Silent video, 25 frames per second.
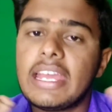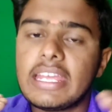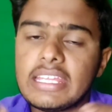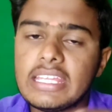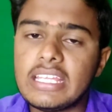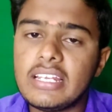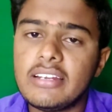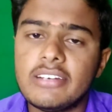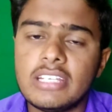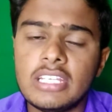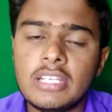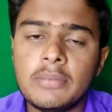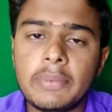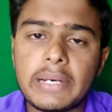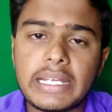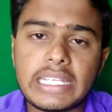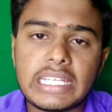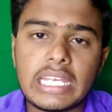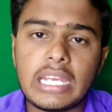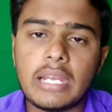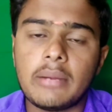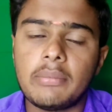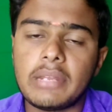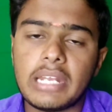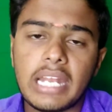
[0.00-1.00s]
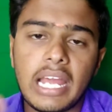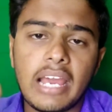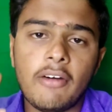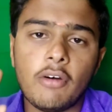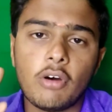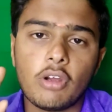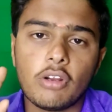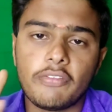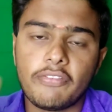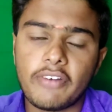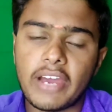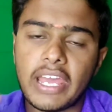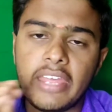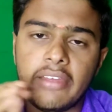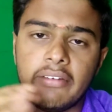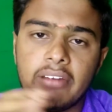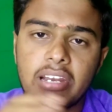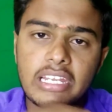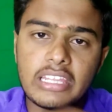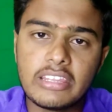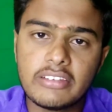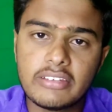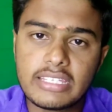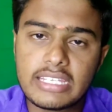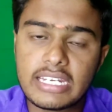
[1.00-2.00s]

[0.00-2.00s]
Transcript: இதுல வந்து பாத்தீங்க அப்படின்னா ஒரு ஃபைவ் எடுத்து